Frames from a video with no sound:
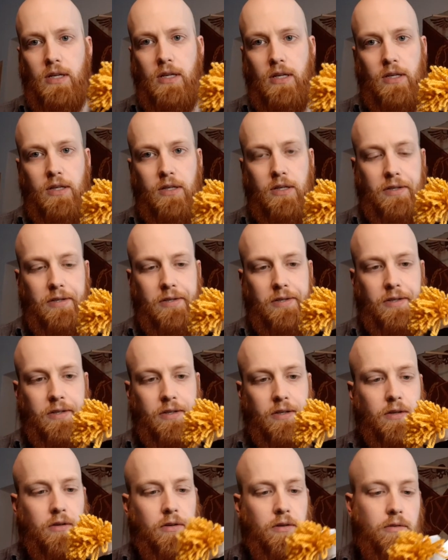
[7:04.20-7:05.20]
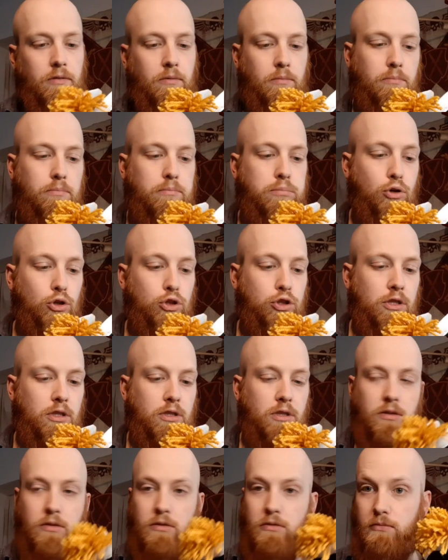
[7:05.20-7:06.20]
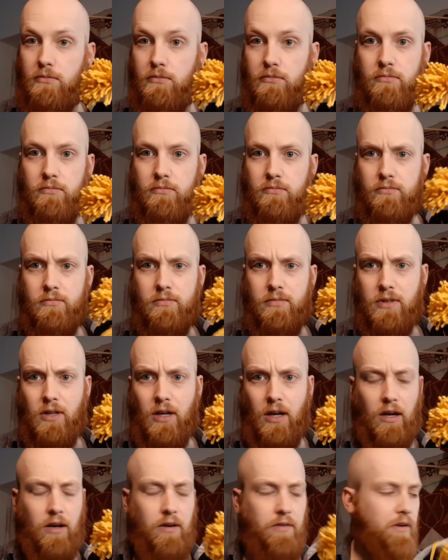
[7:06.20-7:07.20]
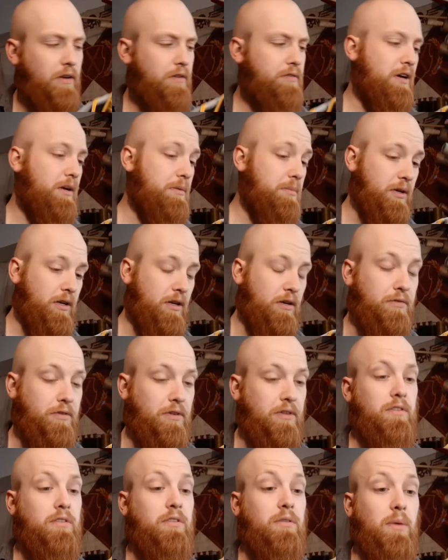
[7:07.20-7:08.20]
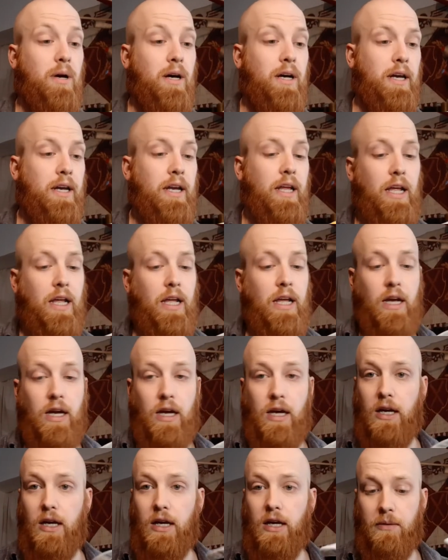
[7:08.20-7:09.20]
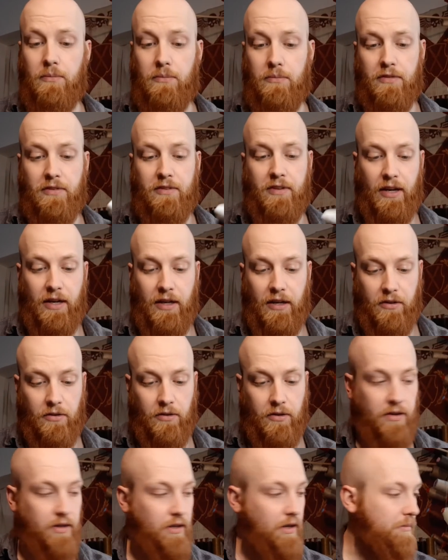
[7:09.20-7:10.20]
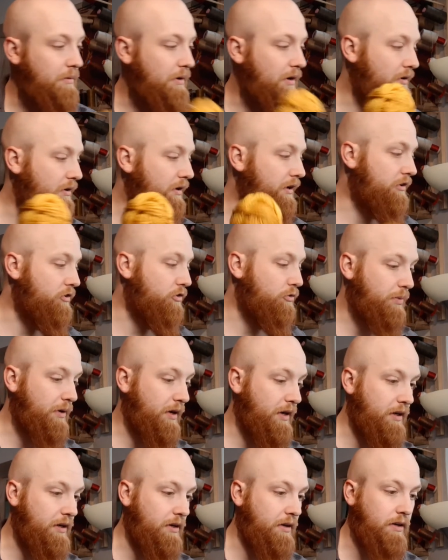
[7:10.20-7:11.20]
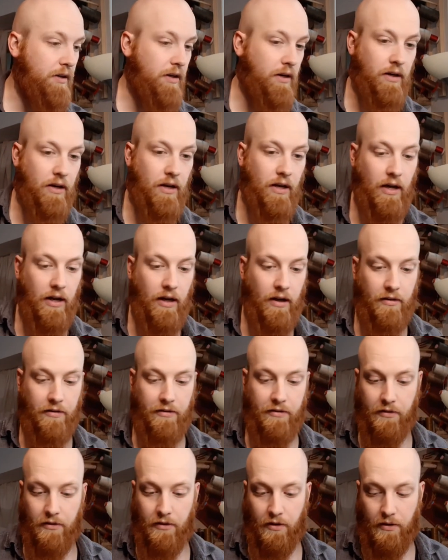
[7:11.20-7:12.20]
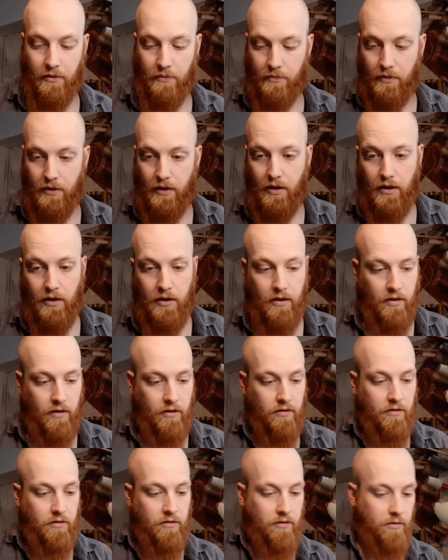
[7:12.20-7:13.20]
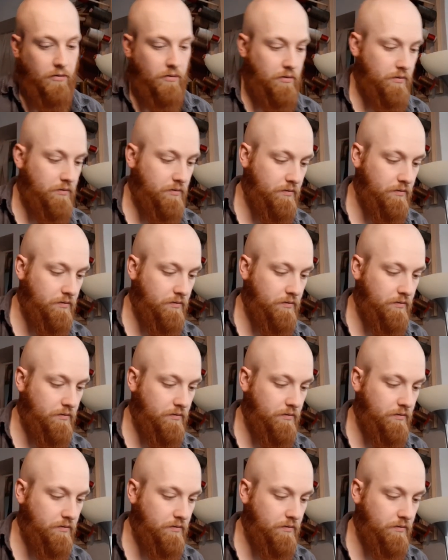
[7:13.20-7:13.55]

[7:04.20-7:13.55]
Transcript: die äh, Puschel, keine Ahnung wie der Fachbegriff ist, zu machen. Ähm, zeige ich euch aber auch entsprechend dann alles noch. So,